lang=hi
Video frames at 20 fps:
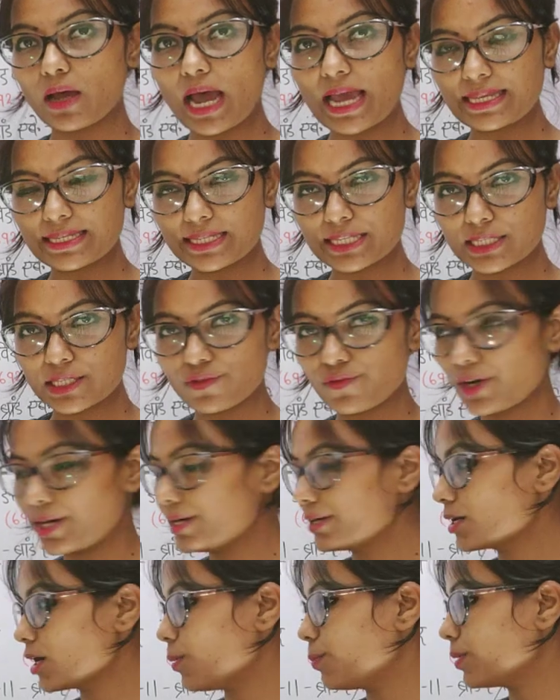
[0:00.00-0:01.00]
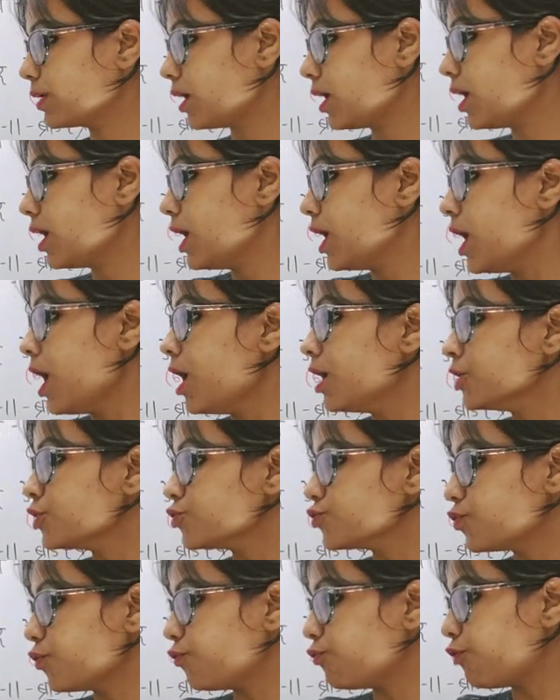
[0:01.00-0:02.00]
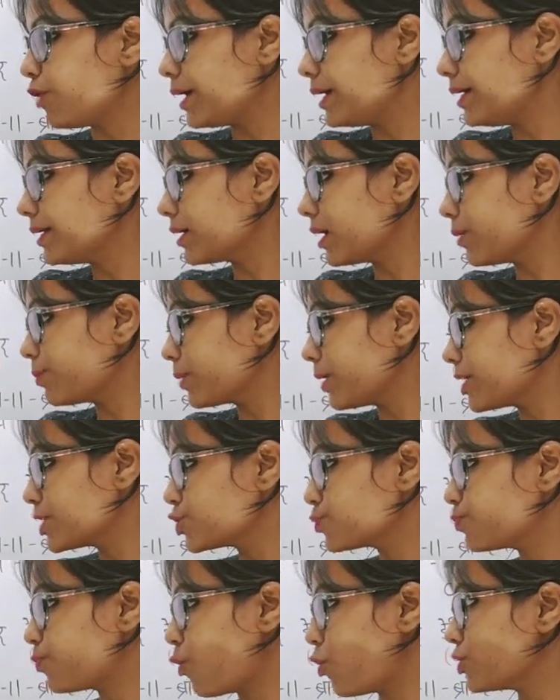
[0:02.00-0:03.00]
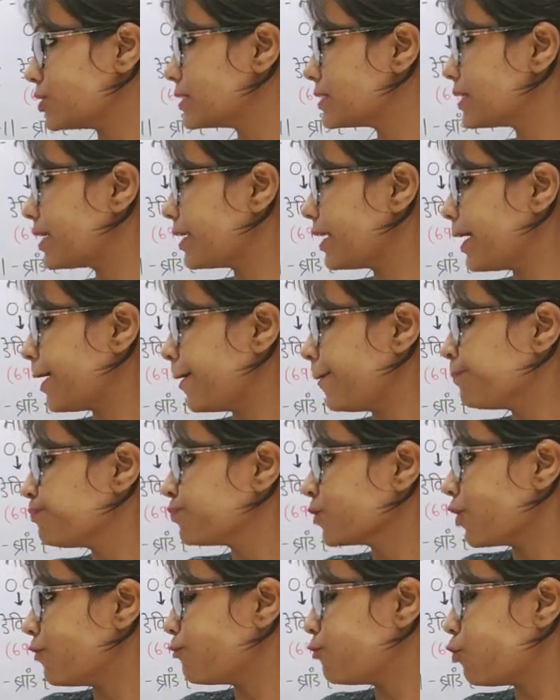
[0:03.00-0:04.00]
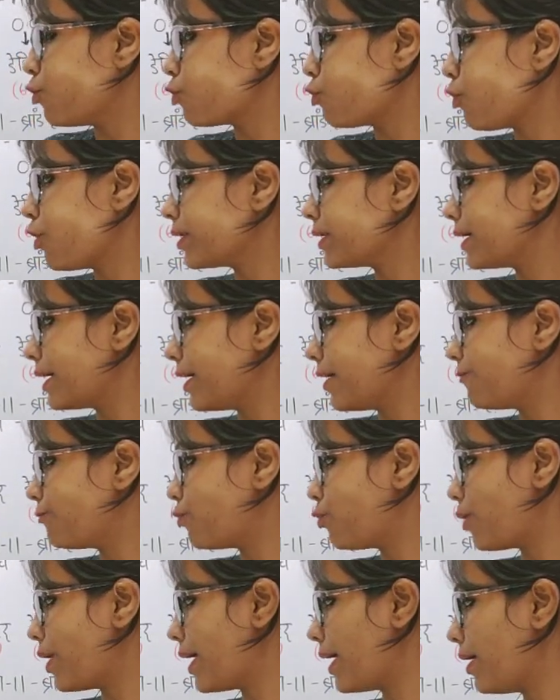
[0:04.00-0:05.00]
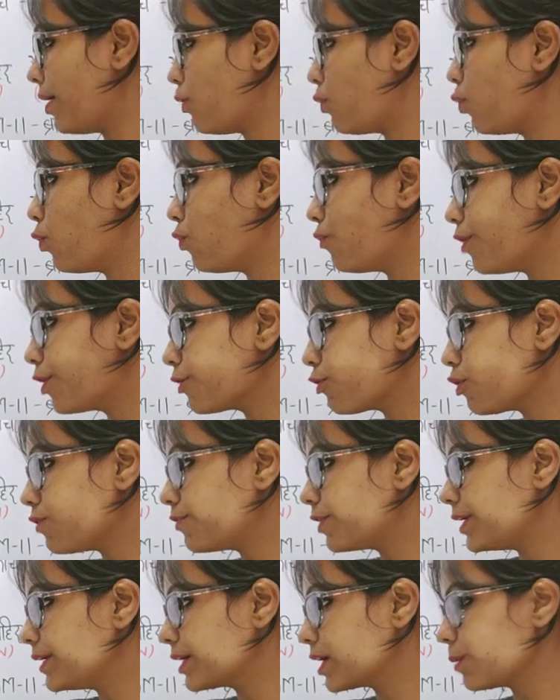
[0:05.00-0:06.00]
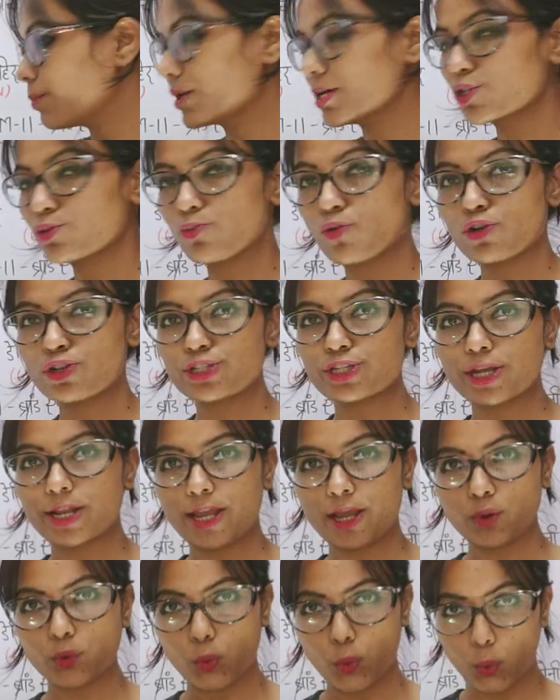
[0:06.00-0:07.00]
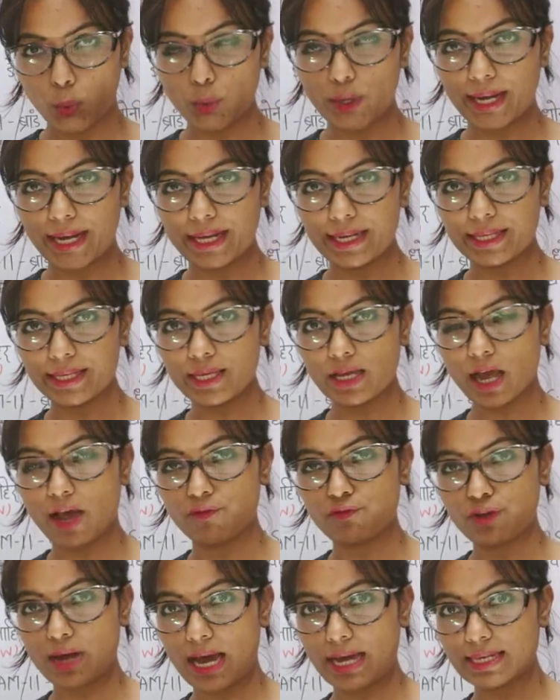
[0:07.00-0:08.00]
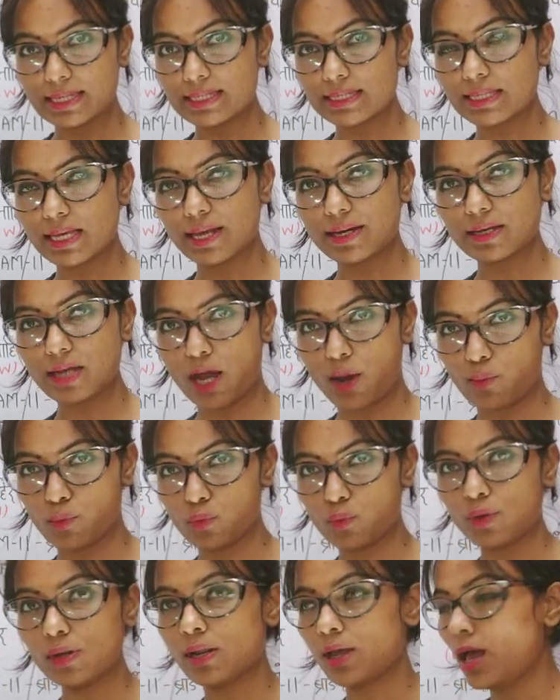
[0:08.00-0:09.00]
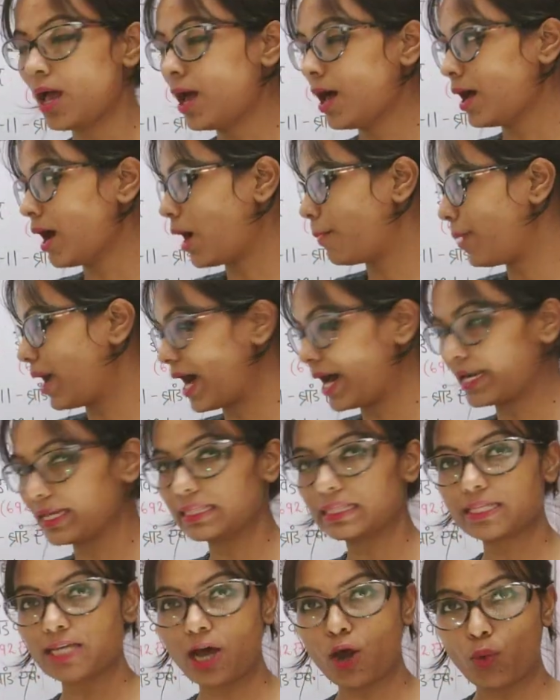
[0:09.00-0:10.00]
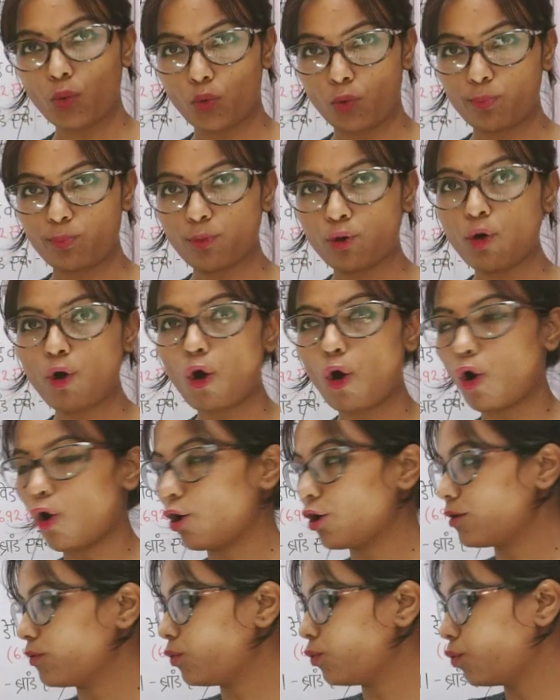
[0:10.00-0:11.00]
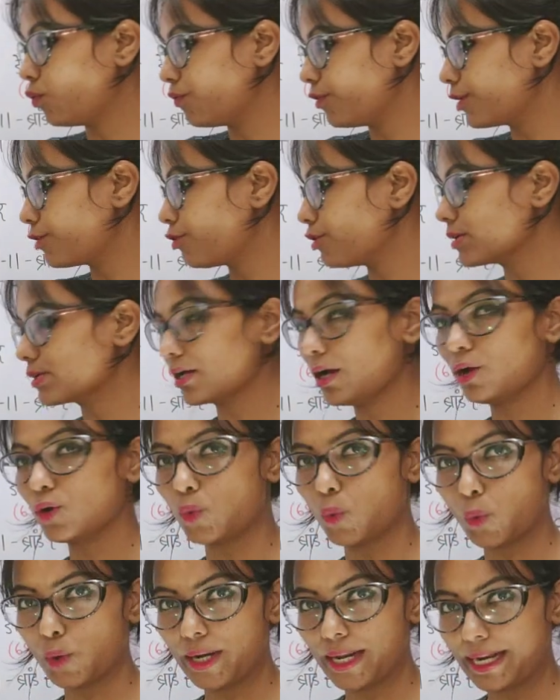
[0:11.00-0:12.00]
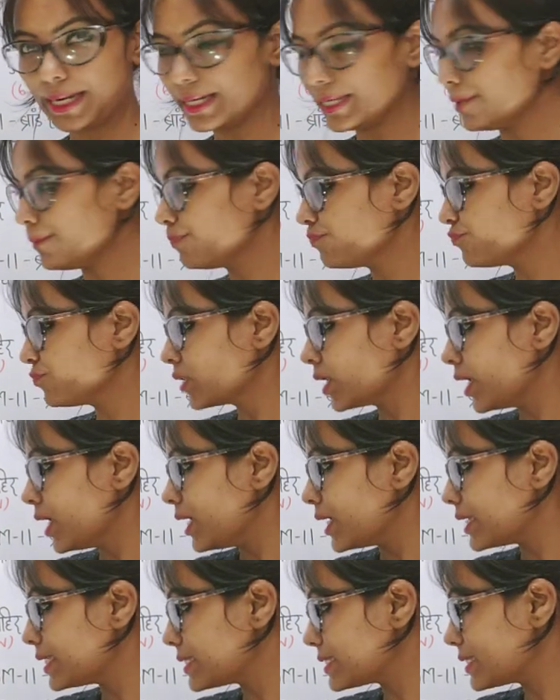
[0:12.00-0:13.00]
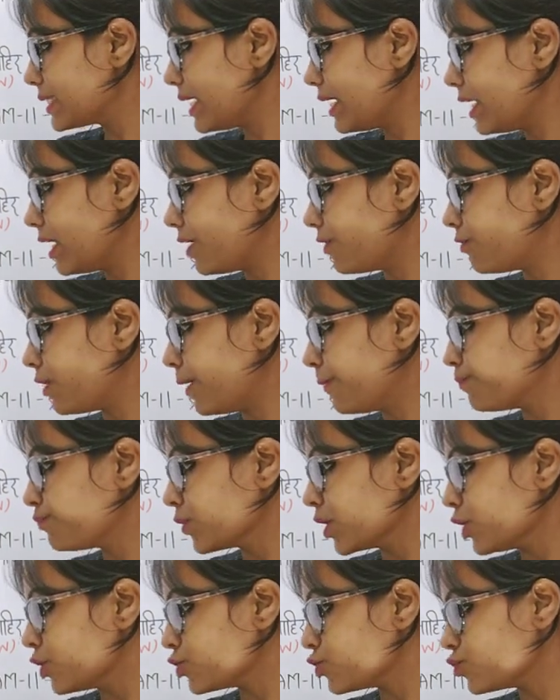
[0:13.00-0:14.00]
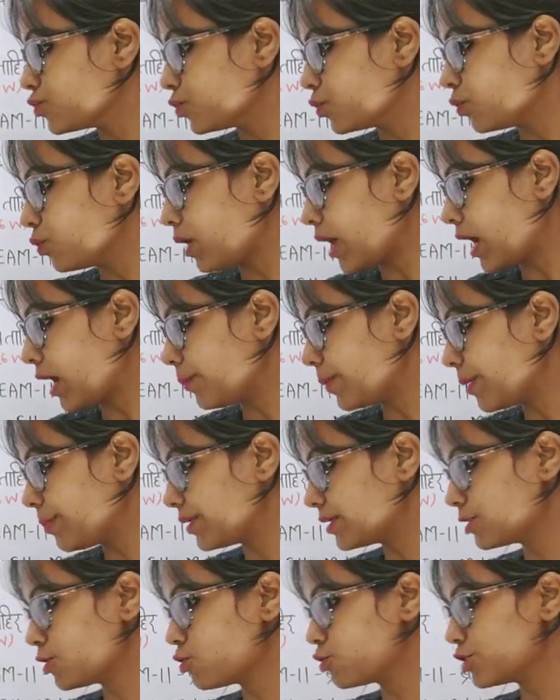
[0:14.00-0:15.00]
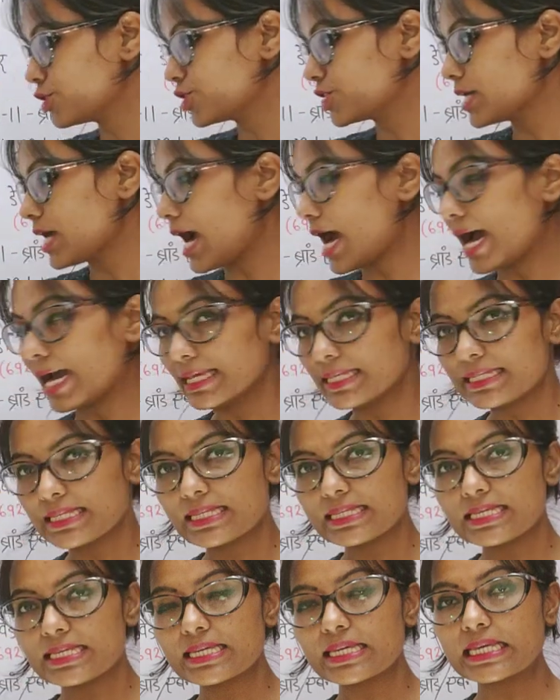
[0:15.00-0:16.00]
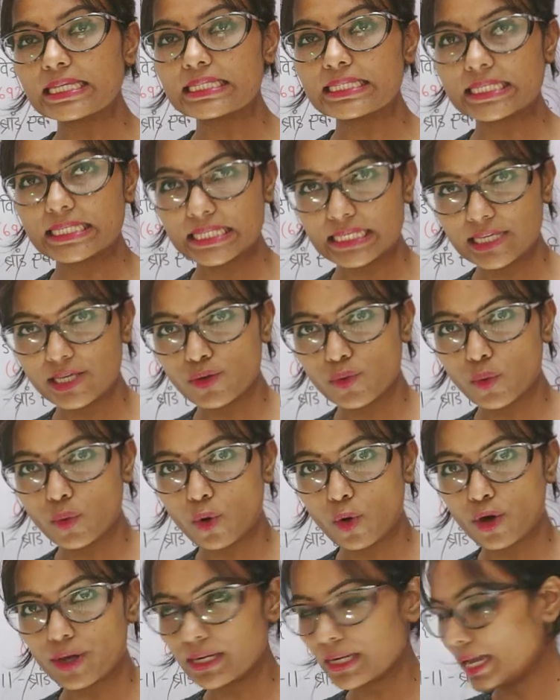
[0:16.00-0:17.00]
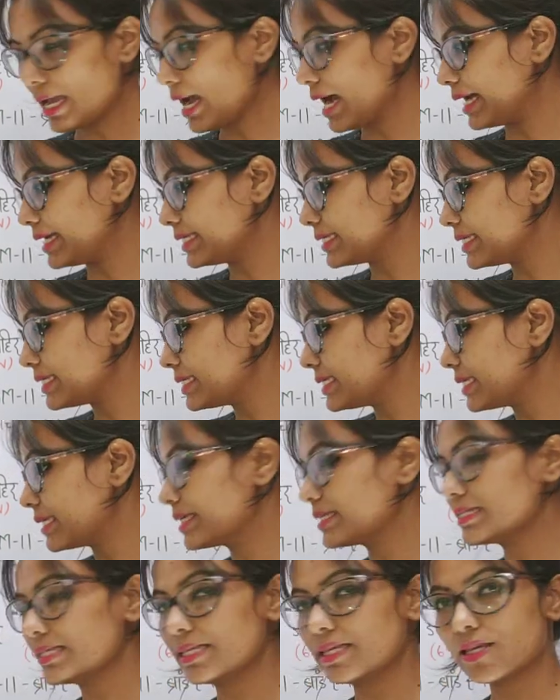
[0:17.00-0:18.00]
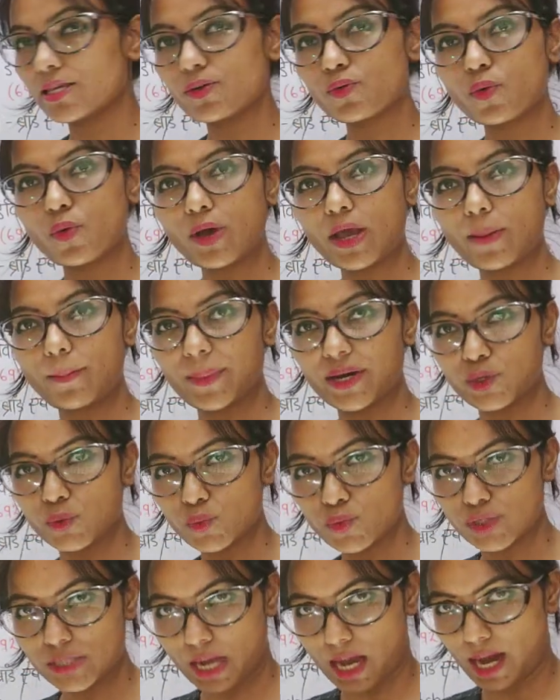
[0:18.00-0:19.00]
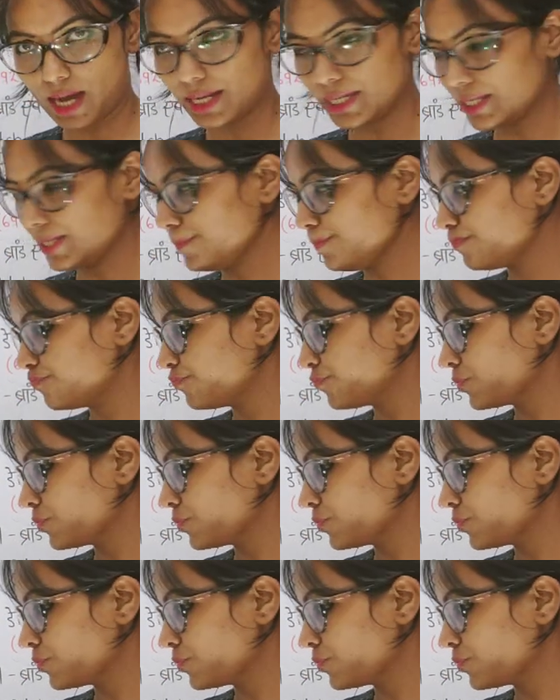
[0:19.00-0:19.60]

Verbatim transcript: आईसीसी वर्ल्ड कप का जो वर्ल्ड कप का स्पॉन्सर है वो कौन है वो है ओवरऑल वर्ल्ड कप का स्पॉन्सर है गो डैडी अफ़गानिस्तान का अमूल भारत का ओप्पो और ओवरऑल का गो डैडी इसके अलावा जो हमें पता होना चाहिए आईसीसी के सीईओ e कौन है आईसीसी के सीईओ e हैं मनु सहानी